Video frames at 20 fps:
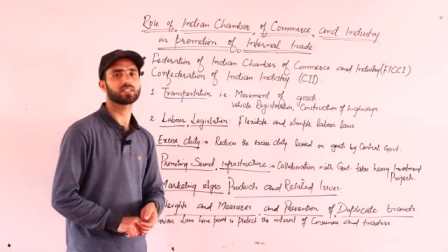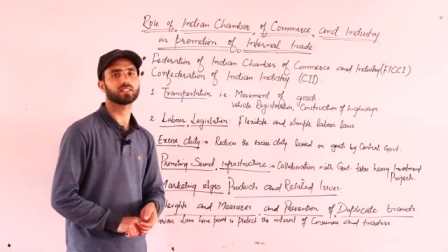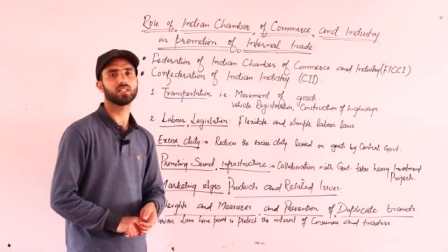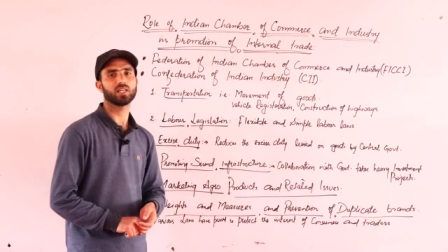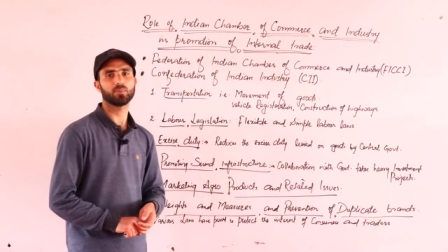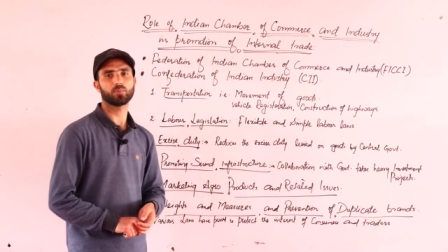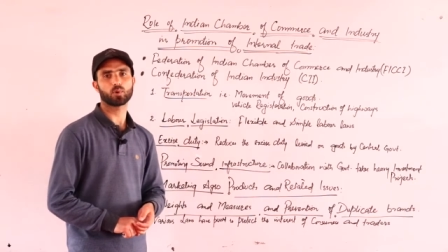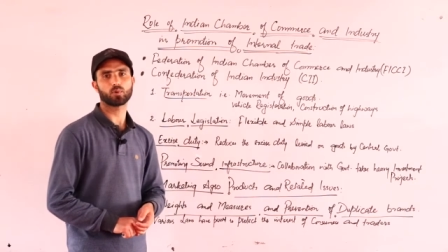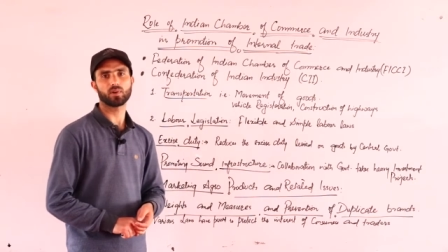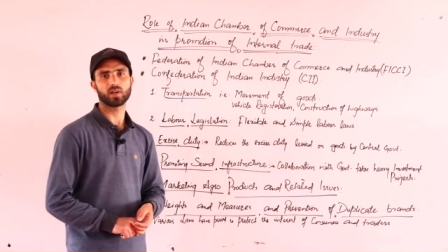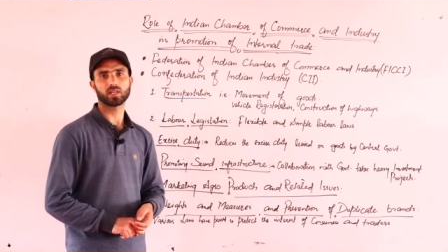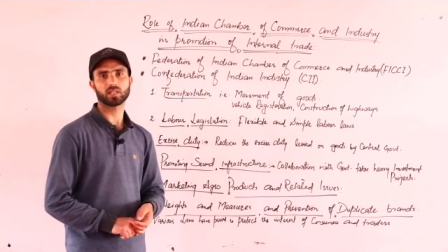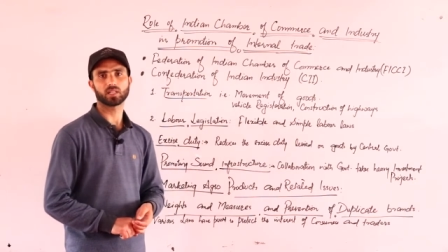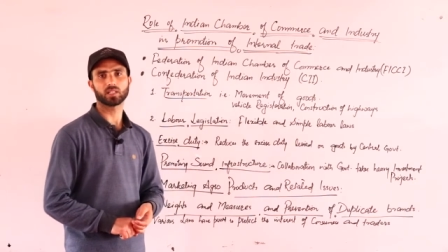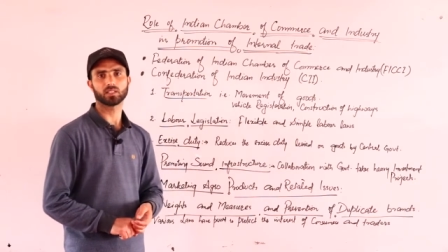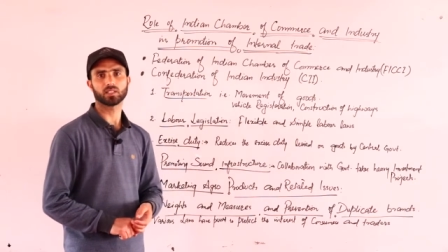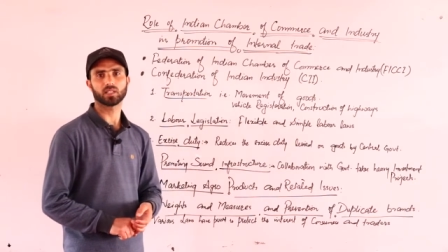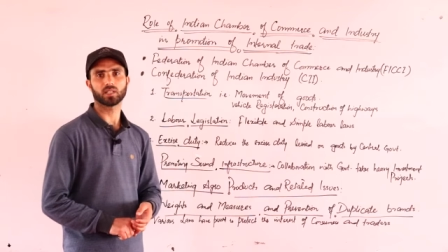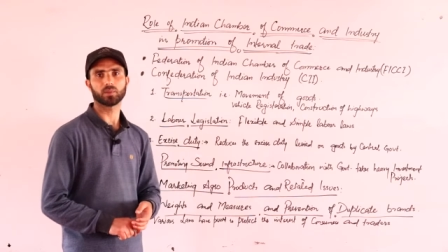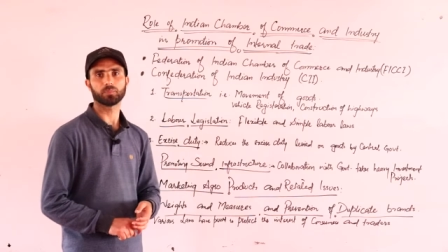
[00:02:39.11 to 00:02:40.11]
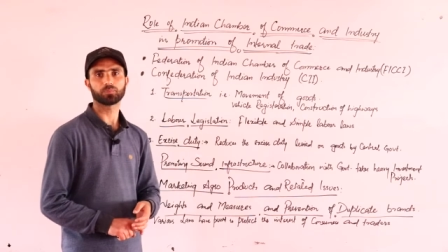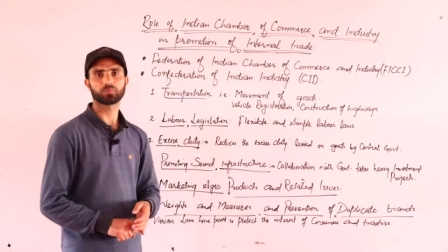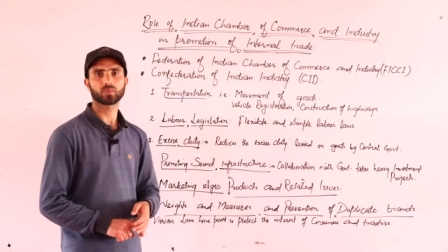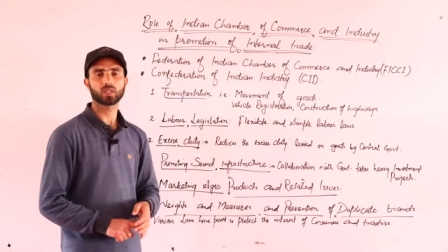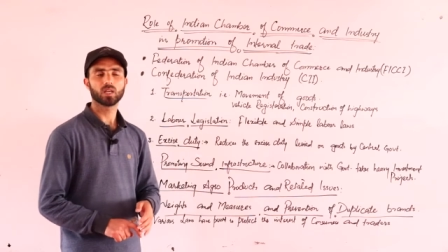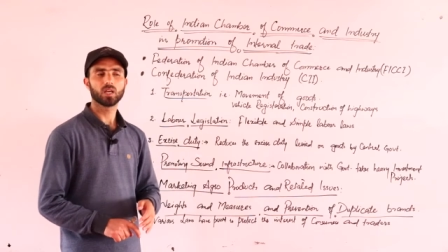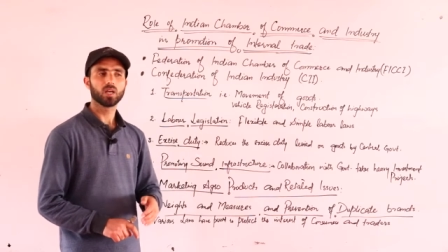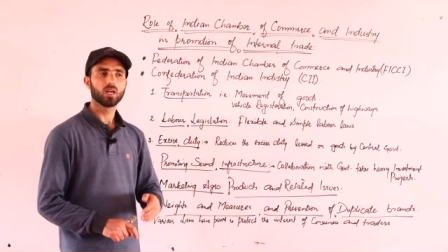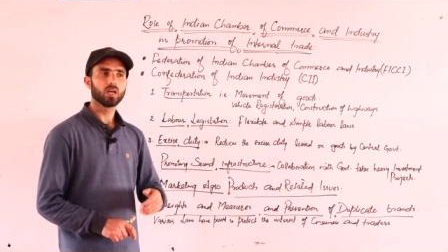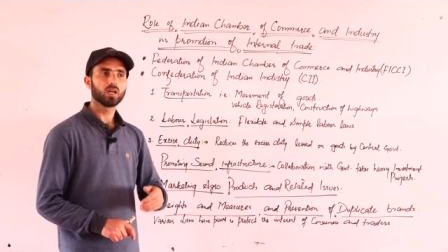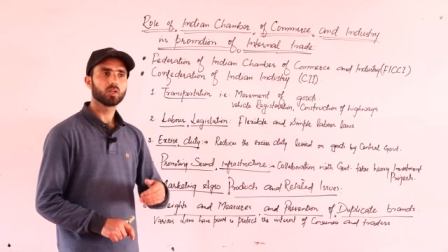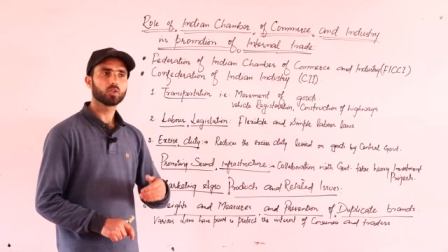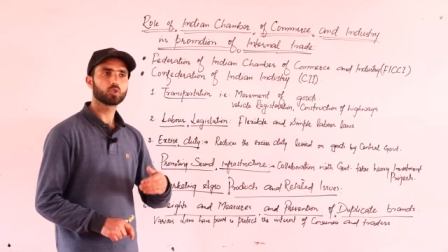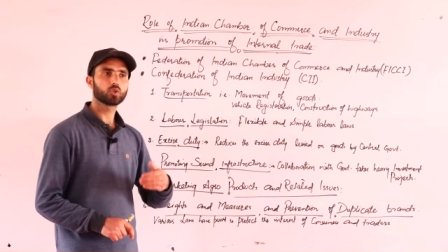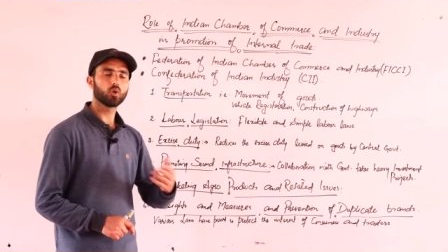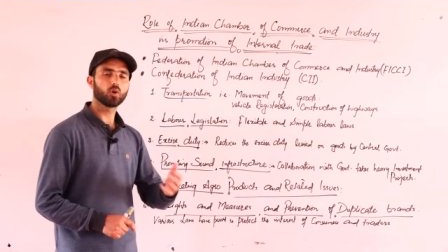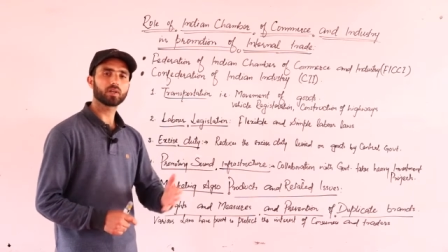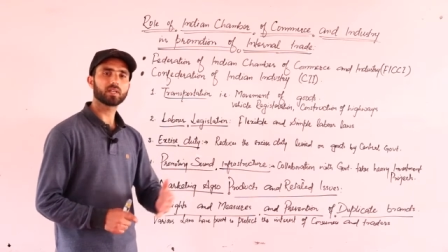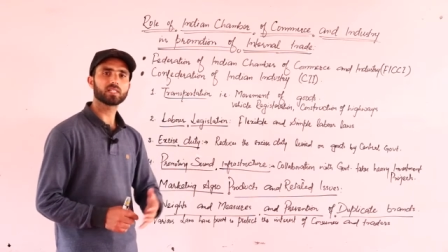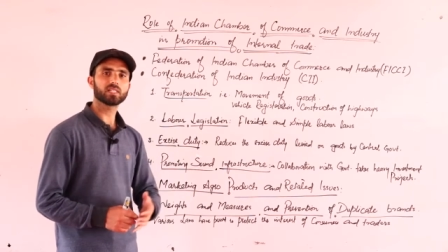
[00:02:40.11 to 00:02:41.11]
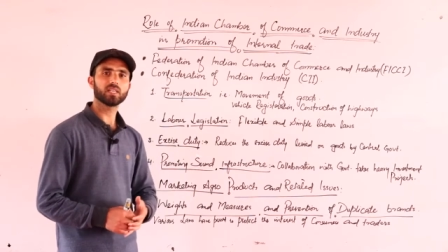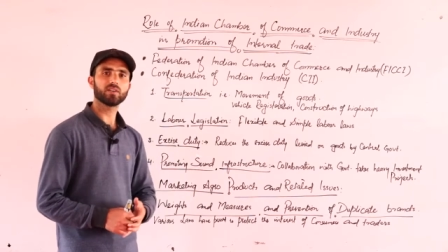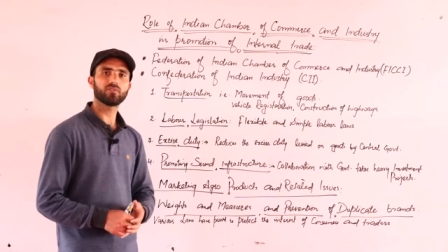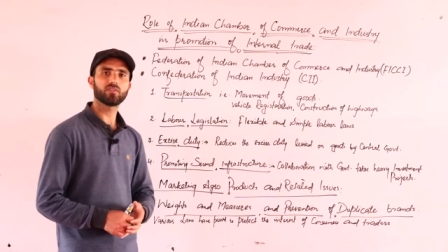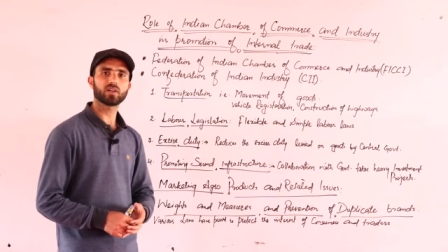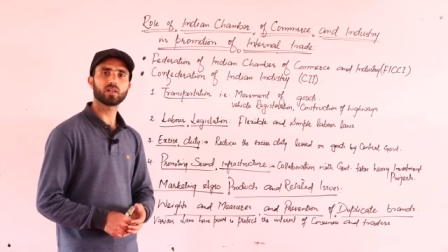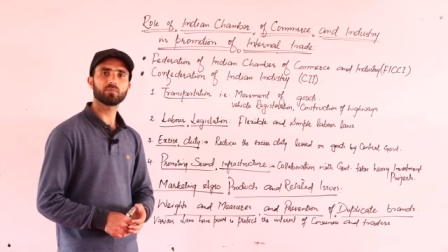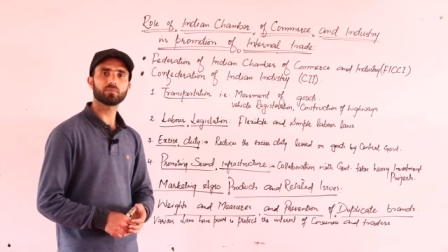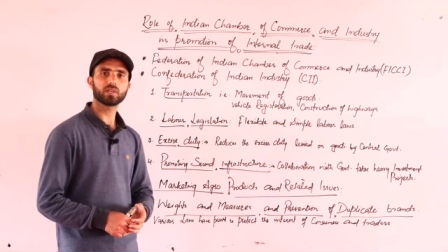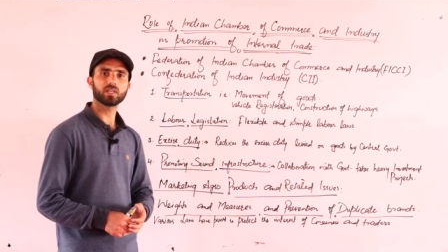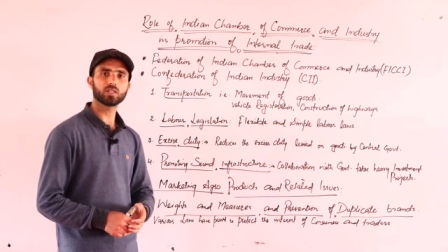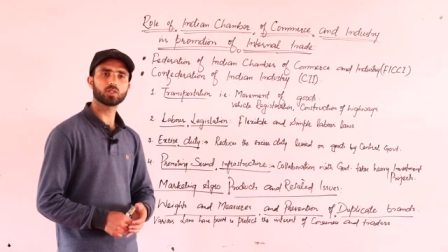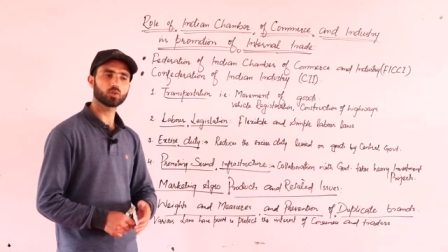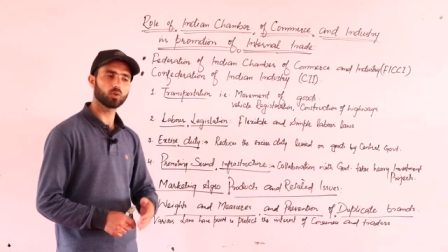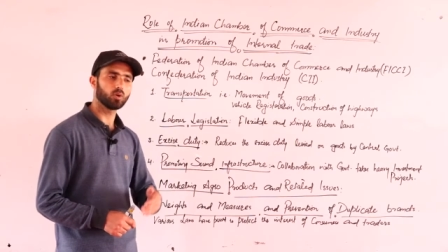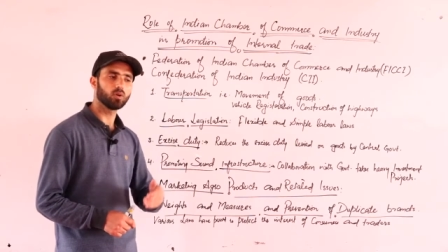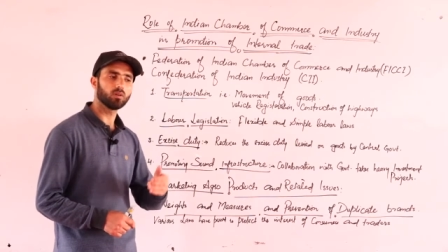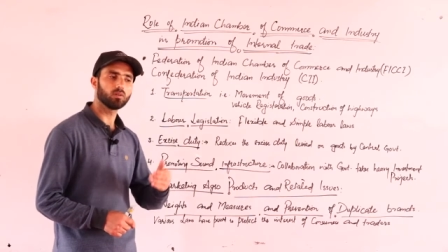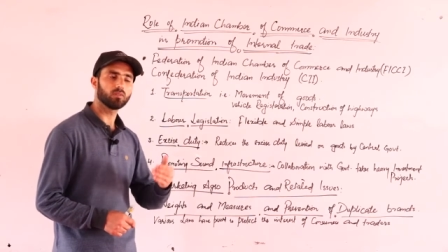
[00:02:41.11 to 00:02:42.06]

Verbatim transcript: फैसिलिटी प्रोवाइड करते हैं जो किसी फर्म की जो